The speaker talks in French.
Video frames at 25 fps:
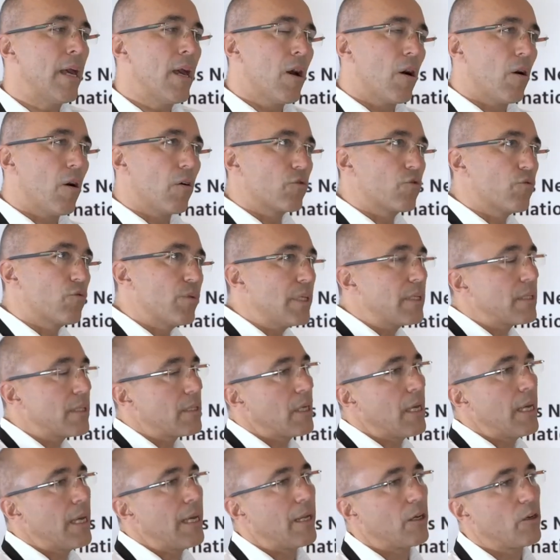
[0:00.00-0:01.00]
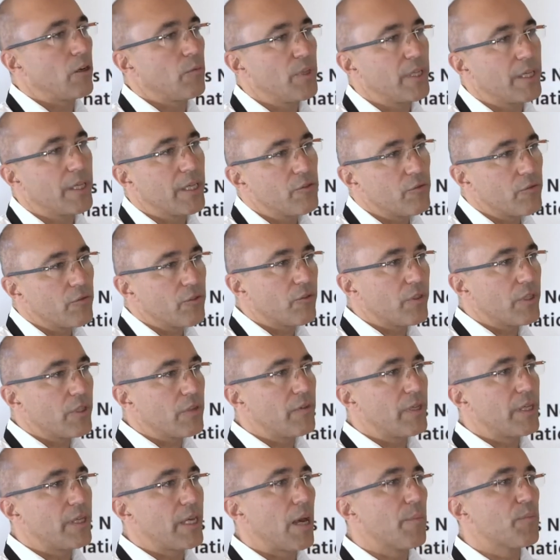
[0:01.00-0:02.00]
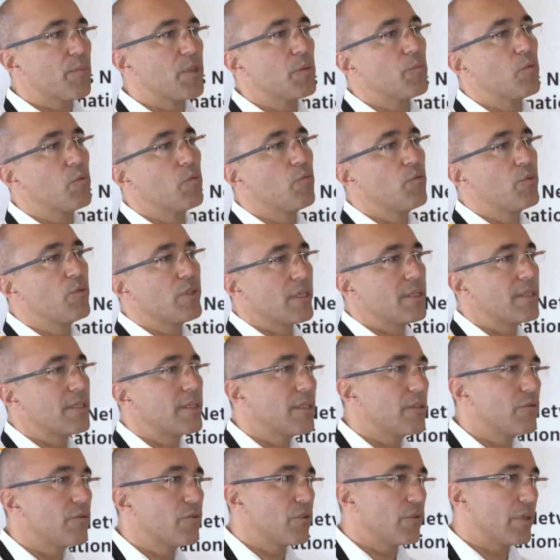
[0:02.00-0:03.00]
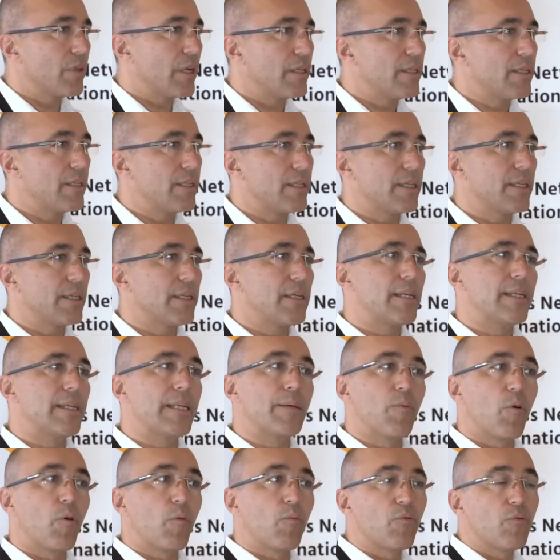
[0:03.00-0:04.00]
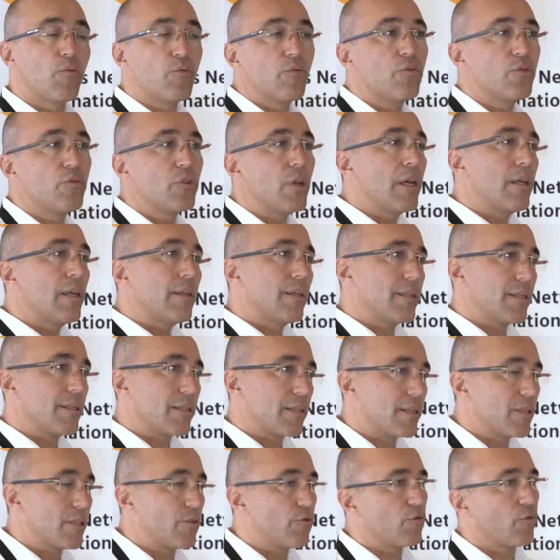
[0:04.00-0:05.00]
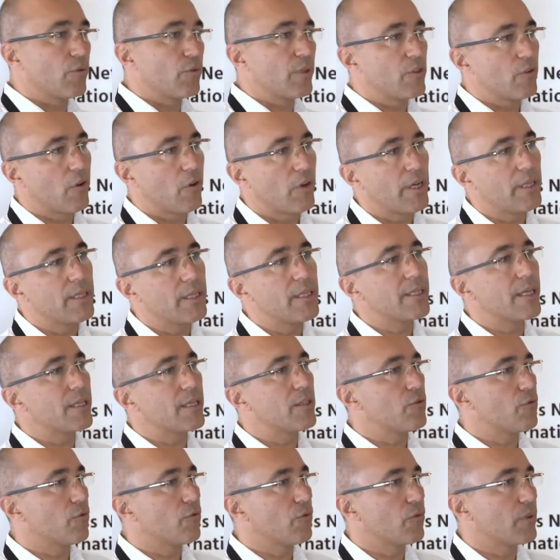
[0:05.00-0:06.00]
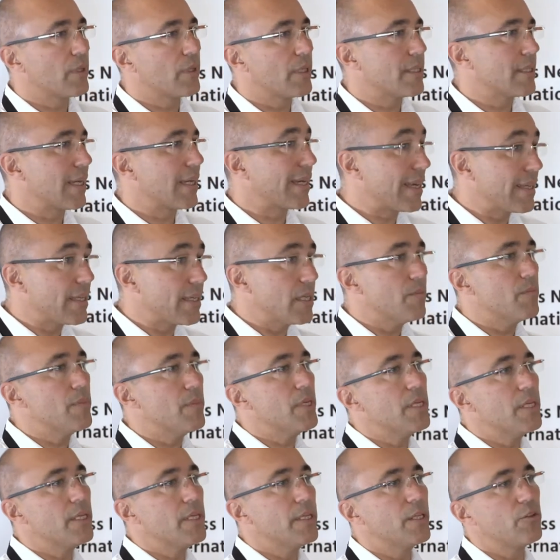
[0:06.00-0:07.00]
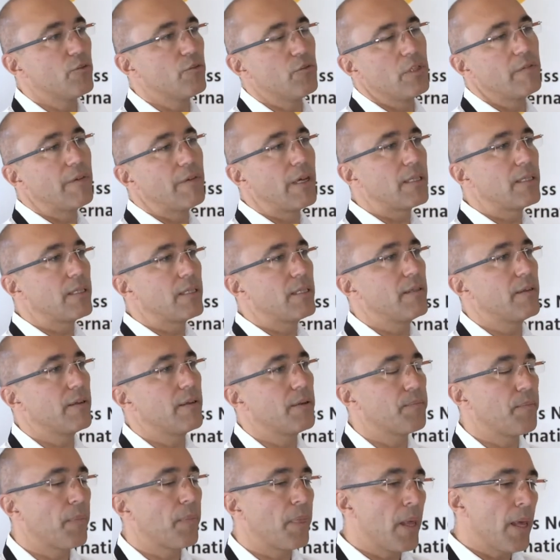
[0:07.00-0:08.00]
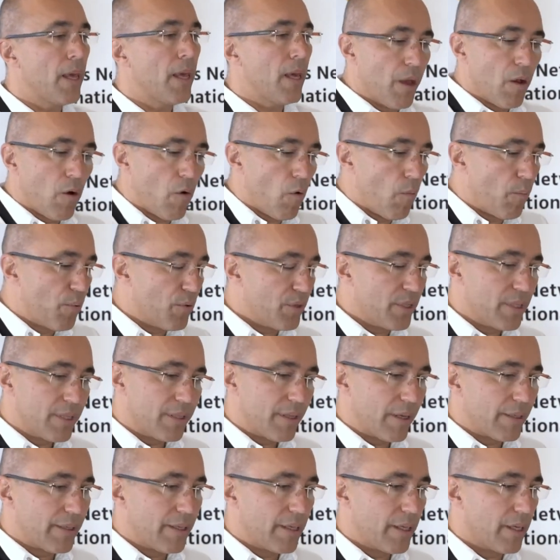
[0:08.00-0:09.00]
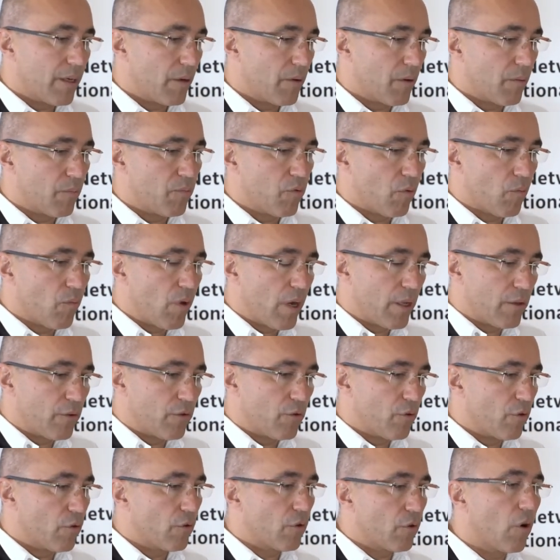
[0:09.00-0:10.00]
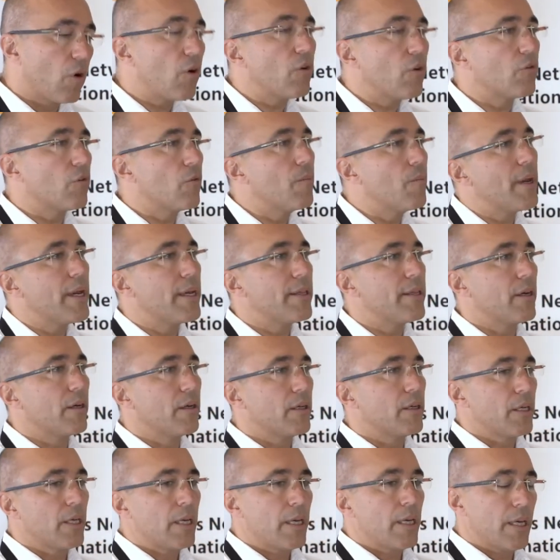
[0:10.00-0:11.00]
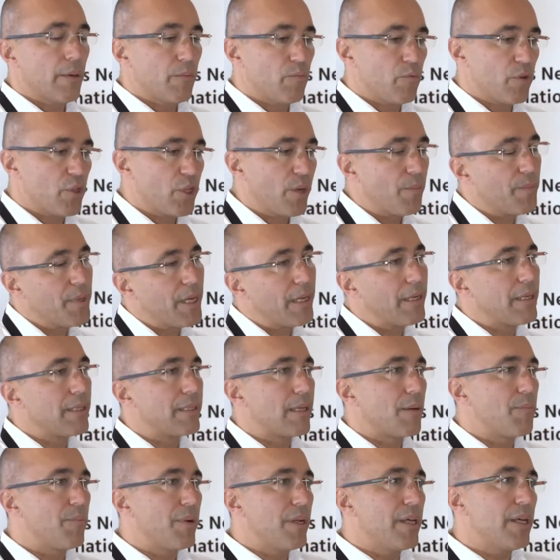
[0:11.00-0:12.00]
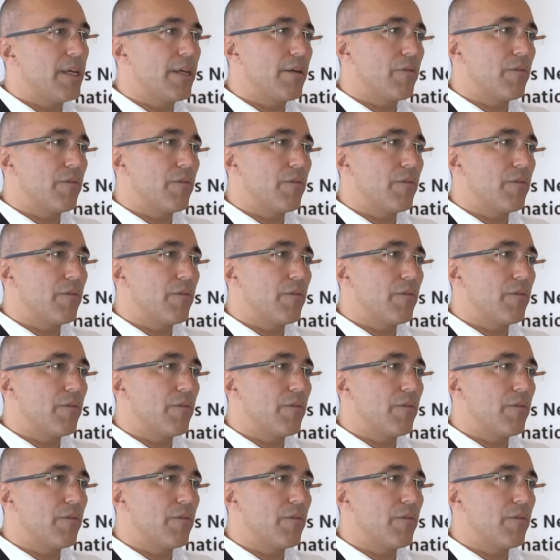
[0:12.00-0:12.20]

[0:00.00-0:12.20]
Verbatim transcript: En Suisse, la communication scientifique est un petit peu plus institutionnalisée, elle dépend plus des institutions, des organisations, des académies, des universités on peut distinguer euh, pour moi deux grands domaines, et puis j'aime bien les appeler